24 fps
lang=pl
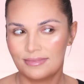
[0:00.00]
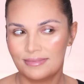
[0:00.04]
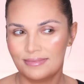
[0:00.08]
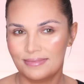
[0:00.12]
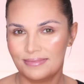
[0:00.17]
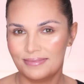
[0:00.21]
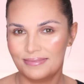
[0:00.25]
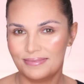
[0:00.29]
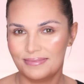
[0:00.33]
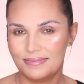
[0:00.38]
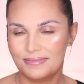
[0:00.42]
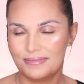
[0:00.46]

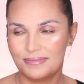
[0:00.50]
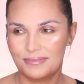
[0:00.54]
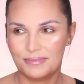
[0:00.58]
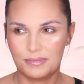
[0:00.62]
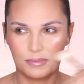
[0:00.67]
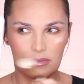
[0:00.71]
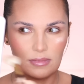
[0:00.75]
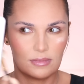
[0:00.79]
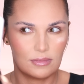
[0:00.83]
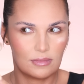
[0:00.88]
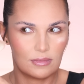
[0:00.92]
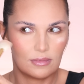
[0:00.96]
Hmm.
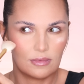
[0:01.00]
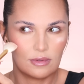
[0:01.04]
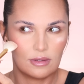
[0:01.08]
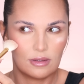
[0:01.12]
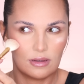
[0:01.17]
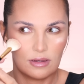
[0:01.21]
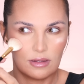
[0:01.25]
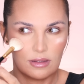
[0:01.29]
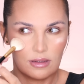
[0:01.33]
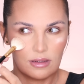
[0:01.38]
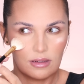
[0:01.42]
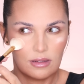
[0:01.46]

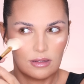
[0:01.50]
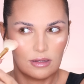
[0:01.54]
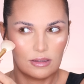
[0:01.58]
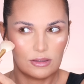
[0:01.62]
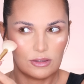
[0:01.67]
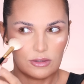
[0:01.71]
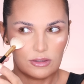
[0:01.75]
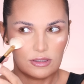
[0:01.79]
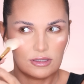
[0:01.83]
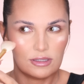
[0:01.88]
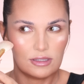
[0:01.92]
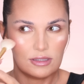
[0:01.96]

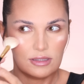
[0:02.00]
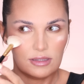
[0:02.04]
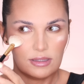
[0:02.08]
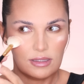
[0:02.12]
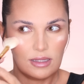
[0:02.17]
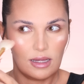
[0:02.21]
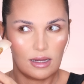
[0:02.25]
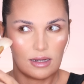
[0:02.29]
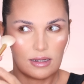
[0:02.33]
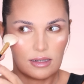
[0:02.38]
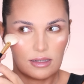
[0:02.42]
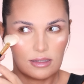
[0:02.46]
To jest
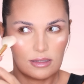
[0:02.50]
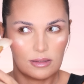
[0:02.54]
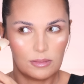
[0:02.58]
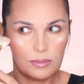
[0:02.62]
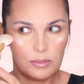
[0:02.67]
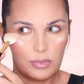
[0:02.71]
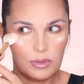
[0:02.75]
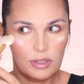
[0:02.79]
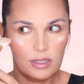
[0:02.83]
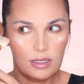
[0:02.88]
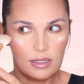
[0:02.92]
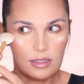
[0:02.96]
tak
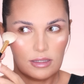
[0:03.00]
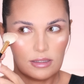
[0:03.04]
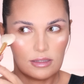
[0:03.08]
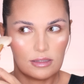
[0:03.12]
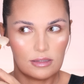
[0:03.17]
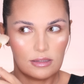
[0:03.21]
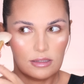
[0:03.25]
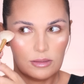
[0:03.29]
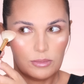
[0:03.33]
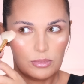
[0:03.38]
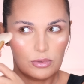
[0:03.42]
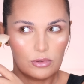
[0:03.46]

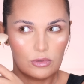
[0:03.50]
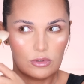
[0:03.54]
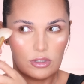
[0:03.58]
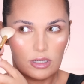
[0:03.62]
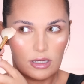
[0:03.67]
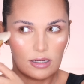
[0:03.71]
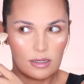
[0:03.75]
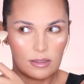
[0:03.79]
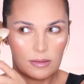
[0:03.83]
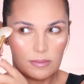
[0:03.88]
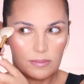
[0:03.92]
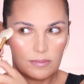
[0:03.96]
piękny
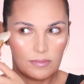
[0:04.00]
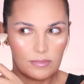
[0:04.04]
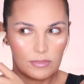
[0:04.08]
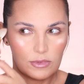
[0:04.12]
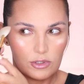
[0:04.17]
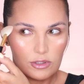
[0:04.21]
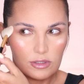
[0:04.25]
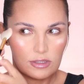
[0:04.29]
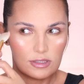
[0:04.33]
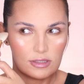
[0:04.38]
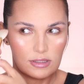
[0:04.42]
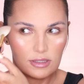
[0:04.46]
puder,
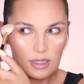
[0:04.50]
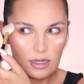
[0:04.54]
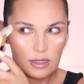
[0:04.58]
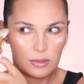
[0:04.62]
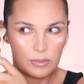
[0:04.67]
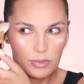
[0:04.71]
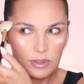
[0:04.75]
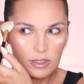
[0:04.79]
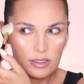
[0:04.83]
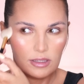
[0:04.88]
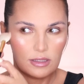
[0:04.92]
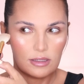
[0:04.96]
to jest tak
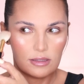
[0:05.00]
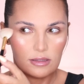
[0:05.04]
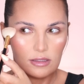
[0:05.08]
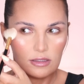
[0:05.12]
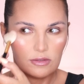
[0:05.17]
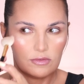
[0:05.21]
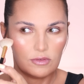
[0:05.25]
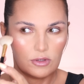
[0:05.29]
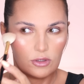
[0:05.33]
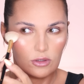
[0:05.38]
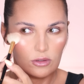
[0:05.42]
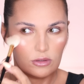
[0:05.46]

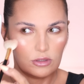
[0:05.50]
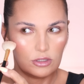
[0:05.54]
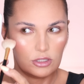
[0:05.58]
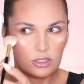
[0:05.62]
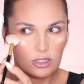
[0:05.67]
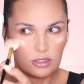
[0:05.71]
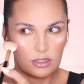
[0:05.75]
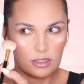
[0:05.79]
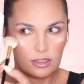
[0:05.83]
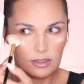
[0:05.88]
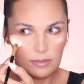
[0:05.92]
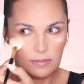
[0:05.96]
piękne
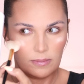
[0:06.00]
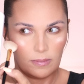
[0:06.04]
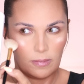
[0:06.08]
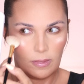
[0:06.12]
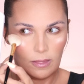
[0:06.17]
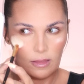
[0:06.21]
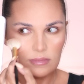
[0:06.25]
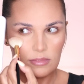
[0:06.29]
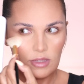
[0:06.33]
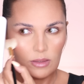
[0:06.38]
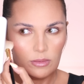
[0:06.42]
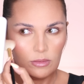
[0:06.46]
wykończenie.
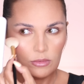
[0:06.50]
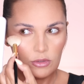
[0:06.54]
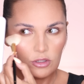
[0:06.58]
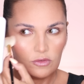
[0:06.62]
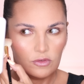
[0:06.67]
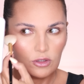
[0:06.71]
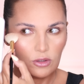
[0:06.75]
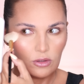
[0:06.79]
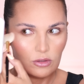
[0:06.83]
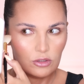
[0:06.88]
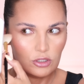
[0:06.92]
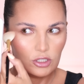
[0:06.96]
Ja bym to
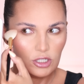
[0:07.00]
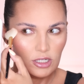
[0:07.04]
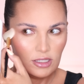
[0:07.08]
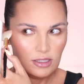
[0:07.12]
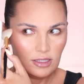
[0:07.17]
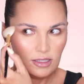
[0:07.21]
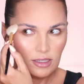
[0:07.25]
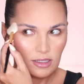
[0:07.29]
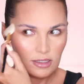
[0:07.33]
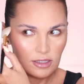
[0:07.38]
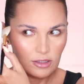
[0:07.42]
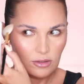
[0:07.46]

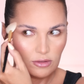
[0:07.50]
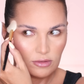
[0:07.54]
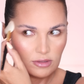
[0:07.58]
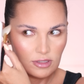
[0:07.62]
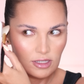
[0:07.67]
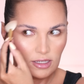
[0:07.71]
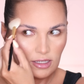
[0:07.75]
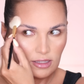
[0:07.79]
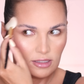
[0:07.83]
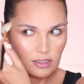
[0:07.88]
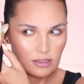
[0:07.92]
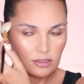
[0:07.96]
wykończenie, jakie on
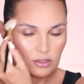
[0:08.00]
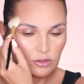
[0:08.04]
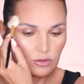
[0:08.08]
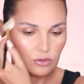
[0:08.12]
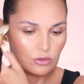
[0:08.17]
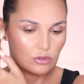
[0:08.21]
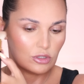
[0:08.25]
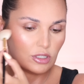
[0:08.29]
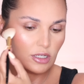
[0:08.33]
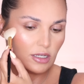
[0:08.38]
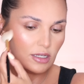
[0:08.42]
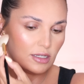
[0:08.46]
daje na
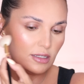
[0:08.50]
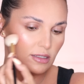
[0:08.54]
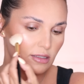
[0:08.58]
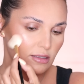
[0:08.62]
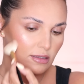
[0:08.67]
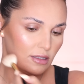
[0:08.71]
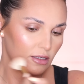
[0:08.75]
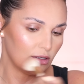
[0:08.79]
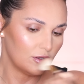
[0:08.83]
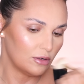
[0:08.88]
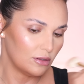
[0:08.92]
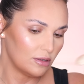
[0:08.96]
skórze,
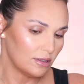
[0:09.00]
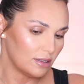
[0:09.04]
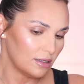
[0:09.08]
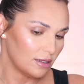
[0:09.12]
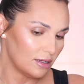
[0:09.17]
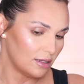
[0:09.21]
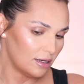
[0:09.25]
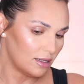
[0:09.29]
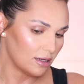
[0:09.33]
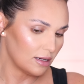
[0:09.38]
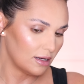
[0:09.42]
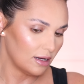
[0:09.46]
jego
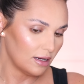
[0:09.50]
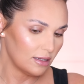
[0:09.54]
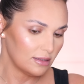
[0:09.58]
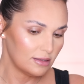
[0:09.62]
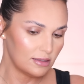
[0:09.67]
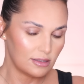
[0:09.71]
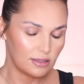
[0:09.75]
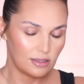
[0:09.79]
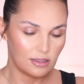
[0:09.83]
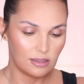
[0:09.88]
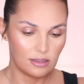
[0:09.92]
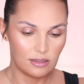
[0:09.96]

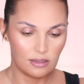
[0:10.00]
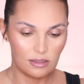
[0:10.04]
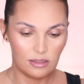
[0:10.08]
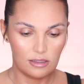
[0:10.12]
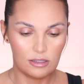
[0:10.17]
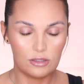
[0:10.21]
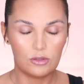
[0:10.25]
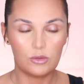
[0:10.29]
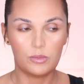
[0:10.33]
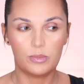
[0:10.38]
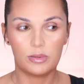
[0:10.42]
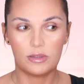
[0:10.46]
elegancję
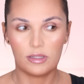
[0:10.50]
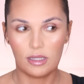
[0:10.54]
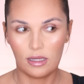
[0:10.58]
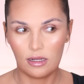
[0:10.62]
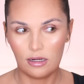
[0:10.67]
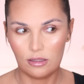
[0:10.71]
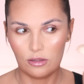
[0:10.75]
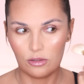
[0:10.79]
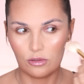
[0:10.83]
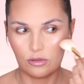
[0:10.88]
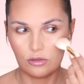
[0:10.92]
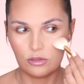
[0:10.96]
i
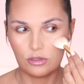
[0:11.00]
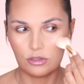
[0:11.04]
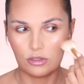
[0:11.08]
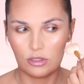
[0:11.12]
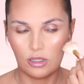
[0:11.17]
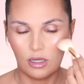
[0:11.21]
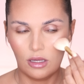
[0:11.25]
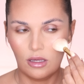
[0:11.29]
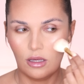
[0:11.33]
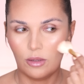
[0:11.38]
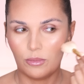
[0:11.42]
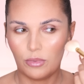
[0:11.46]

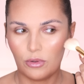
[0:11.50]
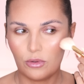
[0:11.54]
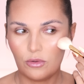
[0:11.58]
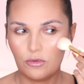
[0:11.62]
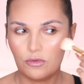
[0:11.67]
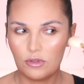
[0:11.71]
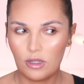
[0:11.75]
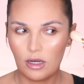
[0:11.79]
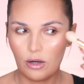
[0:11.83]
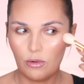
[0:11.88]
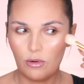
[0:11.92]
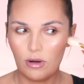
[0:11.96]
subtelność
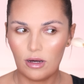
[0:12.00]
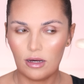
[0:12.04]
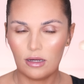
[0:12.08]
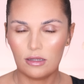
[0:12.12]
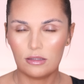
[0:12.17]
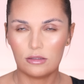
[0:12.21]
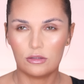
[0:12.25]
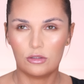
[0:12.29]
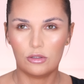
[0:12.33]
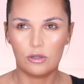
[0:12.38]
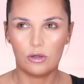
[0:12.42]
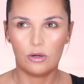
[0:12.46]

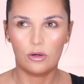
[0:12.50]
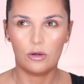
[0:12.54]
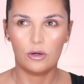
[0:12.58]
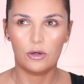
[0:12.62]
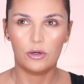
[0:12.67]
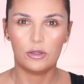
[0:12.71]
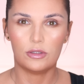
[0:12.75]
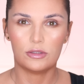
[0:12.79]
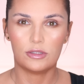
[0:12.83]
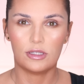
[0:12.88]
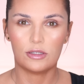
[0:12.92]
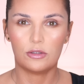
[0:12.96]
porównała
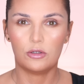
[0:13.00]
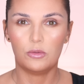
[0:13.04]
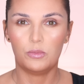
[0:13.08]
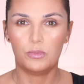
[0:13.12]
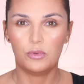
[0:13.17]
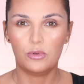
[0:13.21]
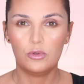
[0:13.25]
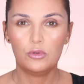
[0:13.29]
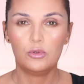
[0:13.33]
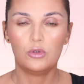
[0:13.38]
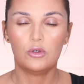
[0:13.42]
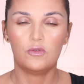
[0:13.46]
do tego
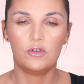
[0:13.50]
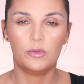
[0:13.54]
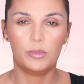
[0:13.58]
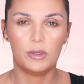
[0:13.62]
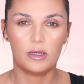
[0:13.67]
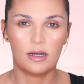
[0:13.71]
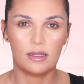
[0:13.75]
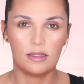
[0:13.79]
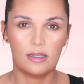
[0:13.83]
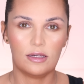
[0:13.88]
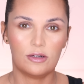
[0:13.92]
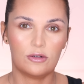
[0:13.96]
pudru
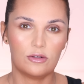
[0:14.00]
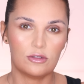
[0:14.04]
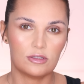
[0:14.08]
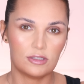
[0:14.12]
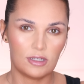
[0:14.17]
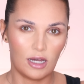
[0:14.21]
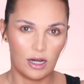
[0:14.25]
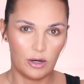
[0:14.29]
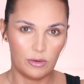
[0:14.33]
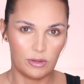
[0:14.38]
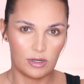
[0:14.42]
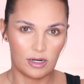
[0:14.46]
wypiekanego
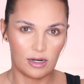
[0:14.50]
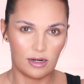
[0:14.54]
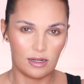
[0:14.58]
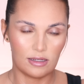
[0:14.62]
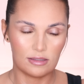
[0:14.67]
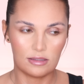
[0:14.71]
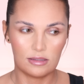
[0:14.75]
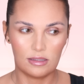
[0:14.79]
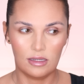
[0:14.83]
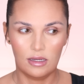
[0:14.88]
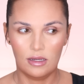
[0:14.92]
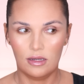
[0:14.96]
z
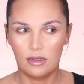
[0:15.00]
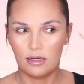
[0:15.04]
Hourglass,